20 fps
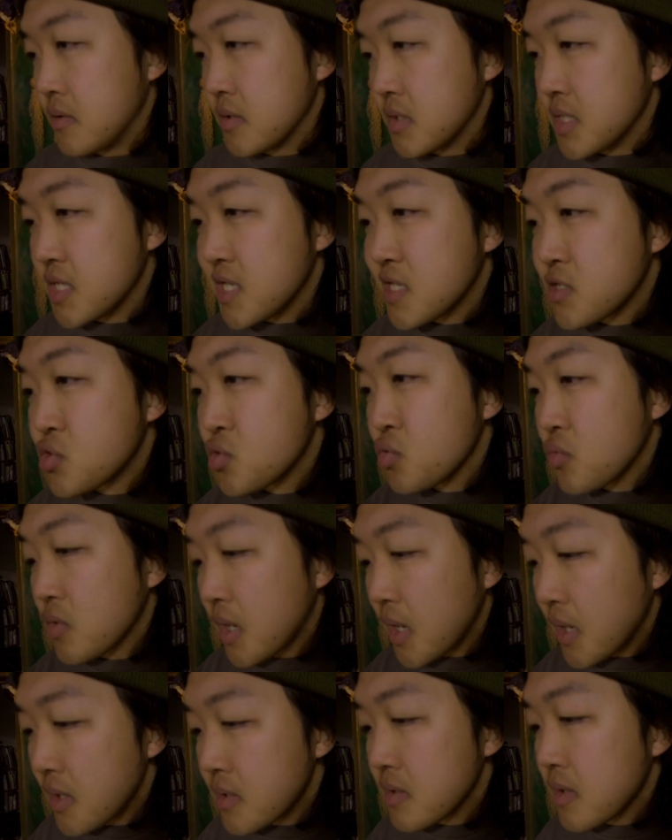
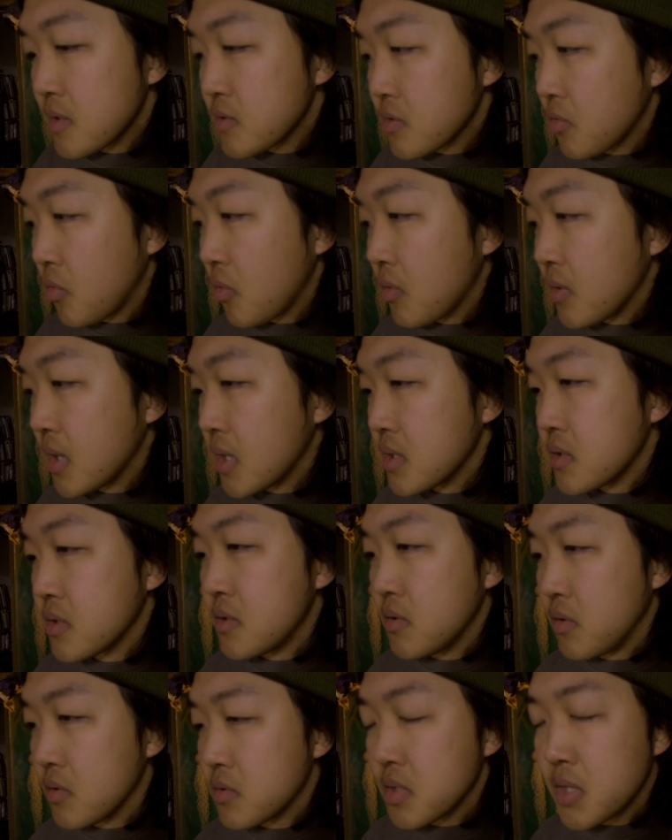익숙한 공간들을
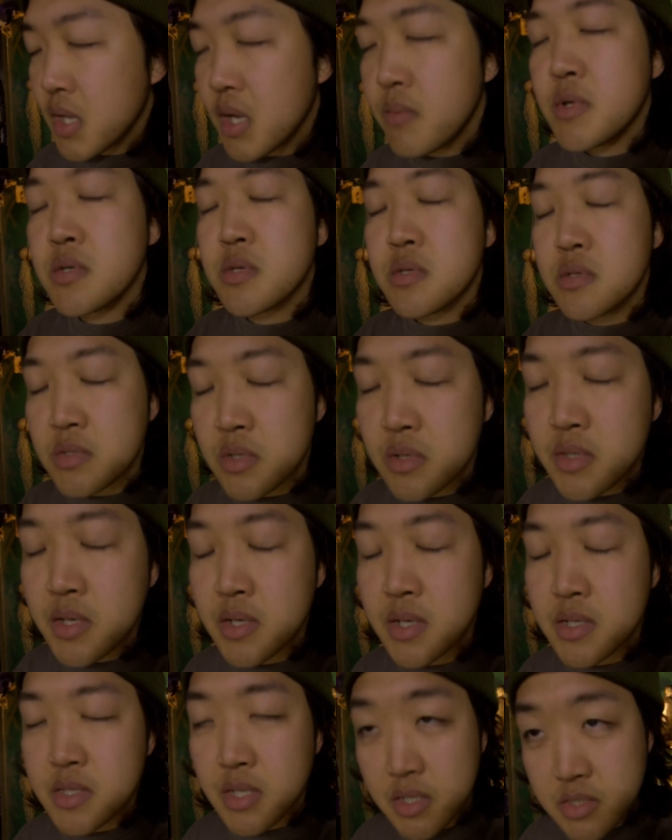어떻게 하면
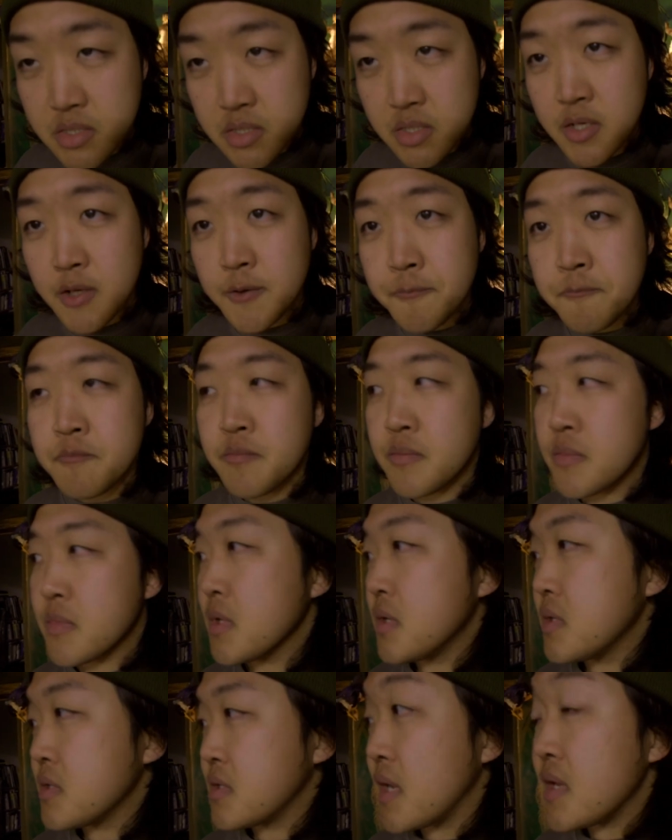신선하게 다시
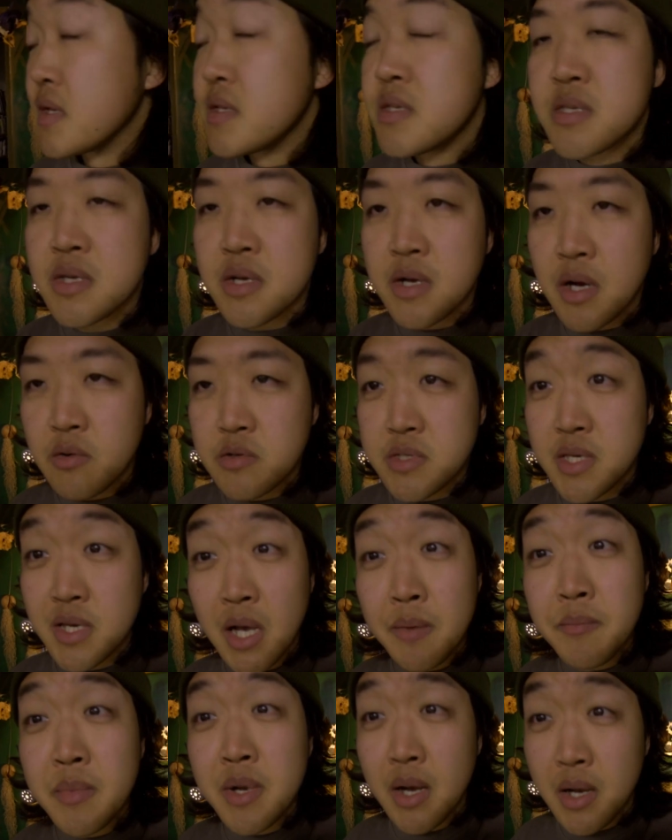재인식하고
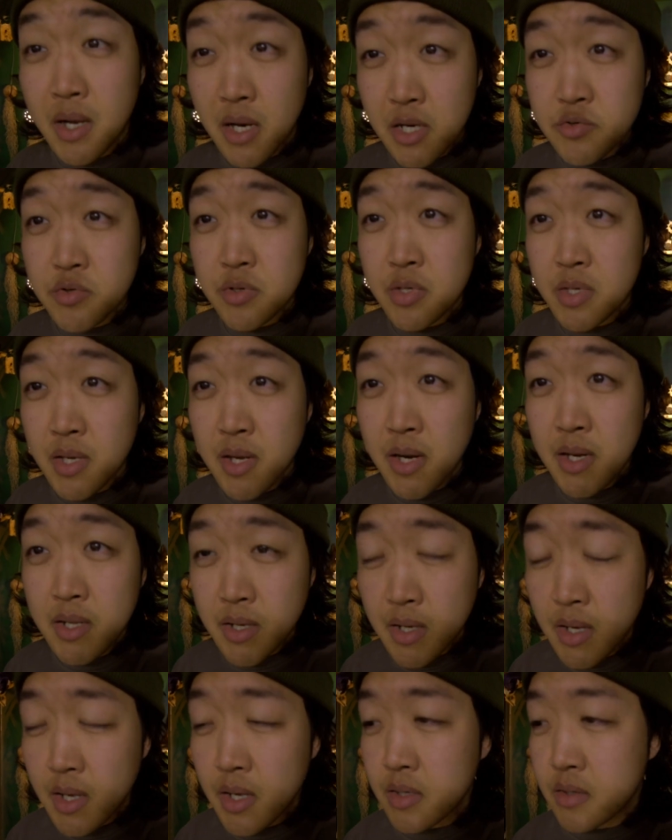재감각할 수 있게
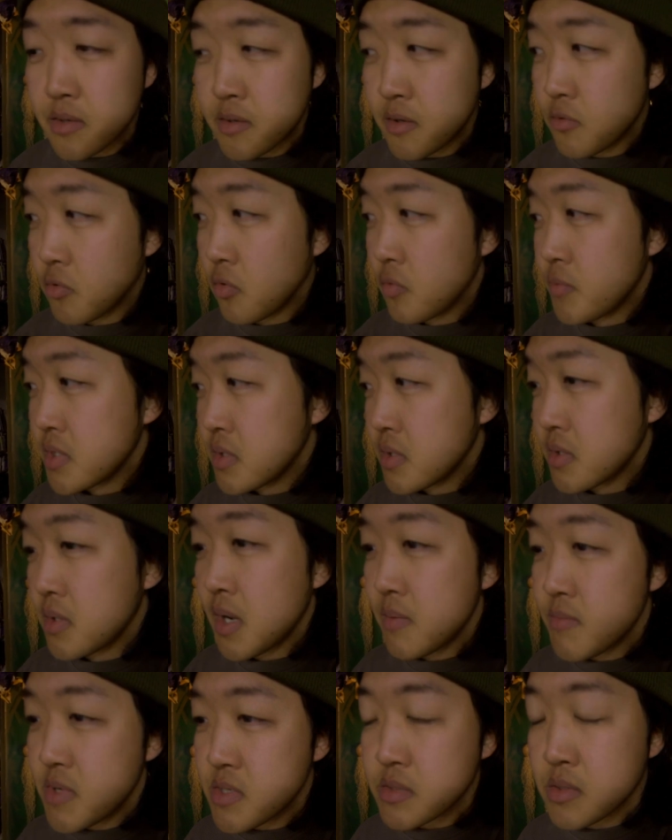할까 그런 고민들을
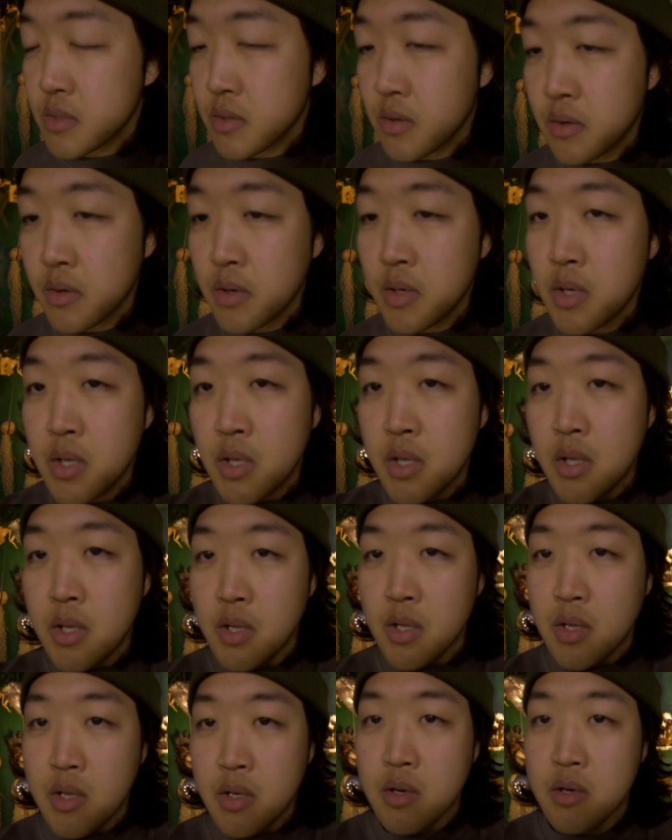하면서
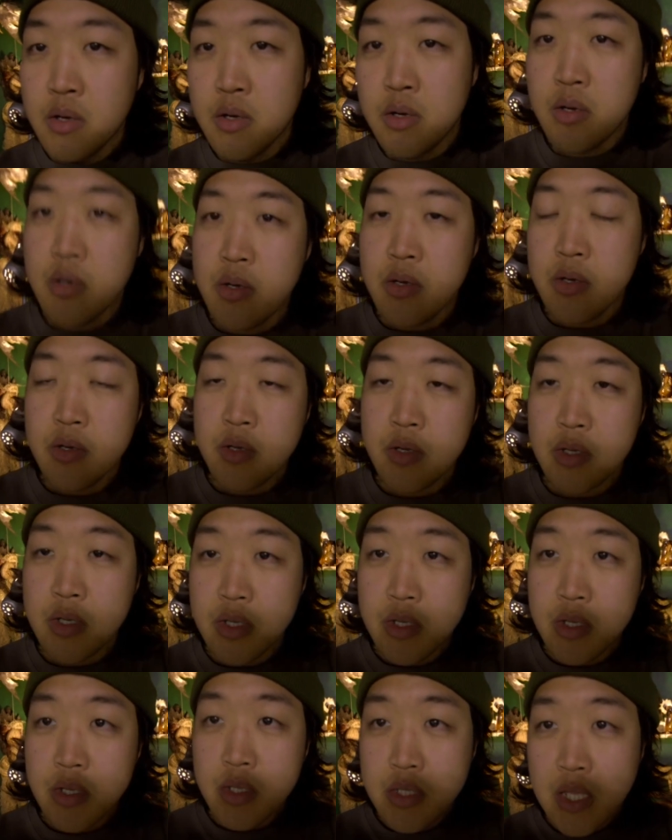어,
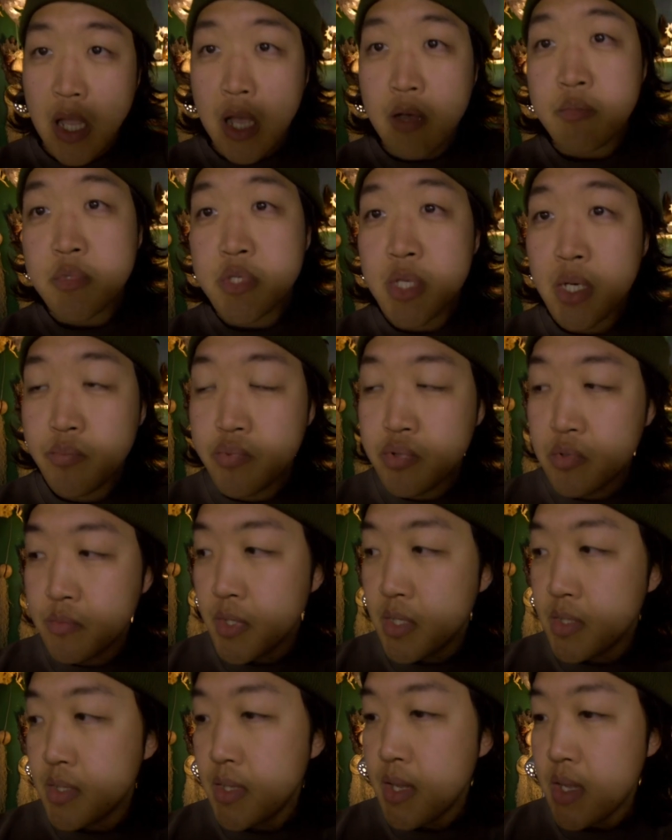다음
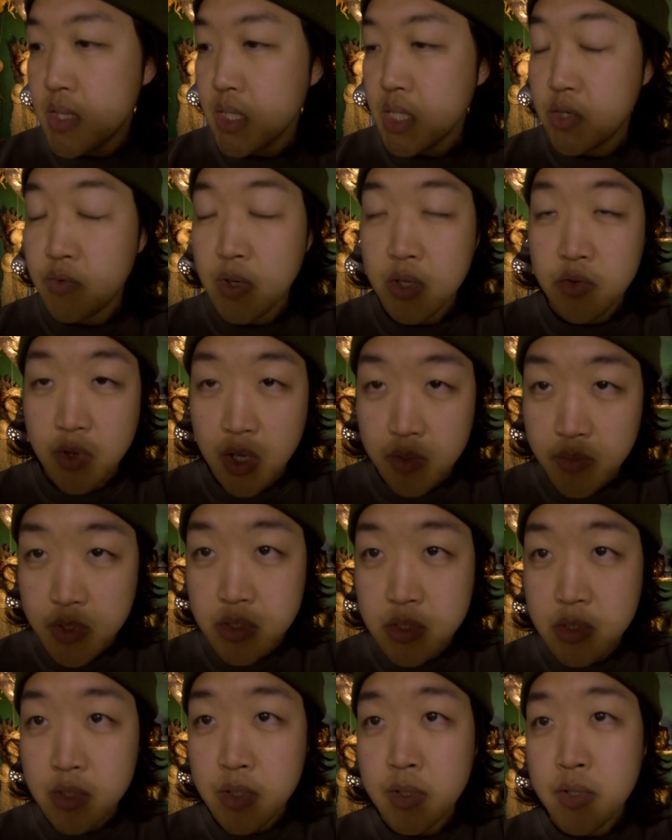작품에 대한 기획도
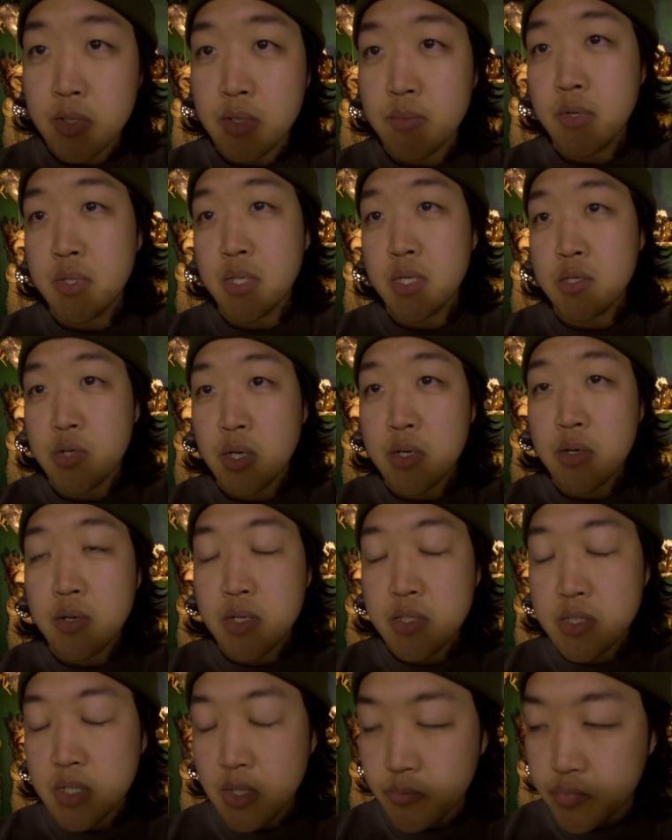하면서 이번에
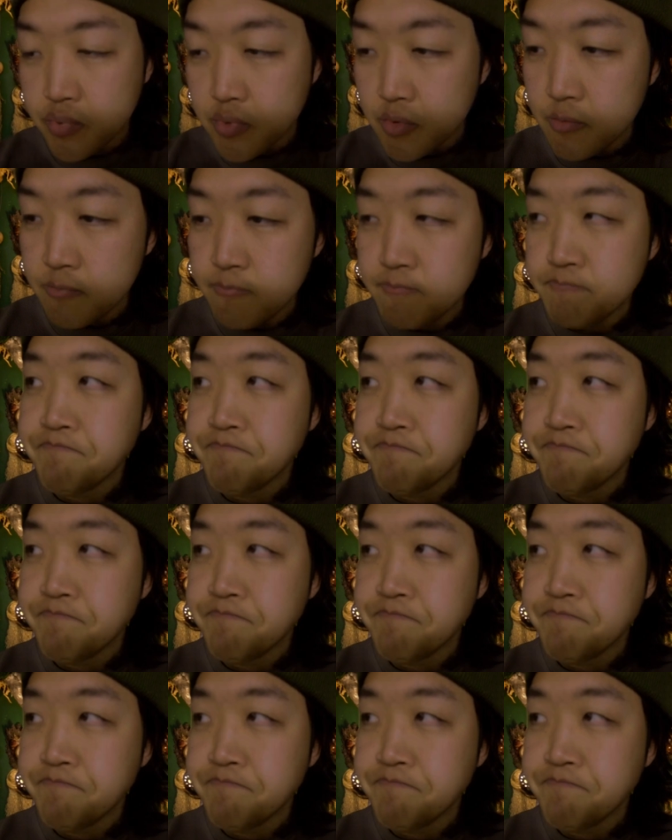촬영한 작품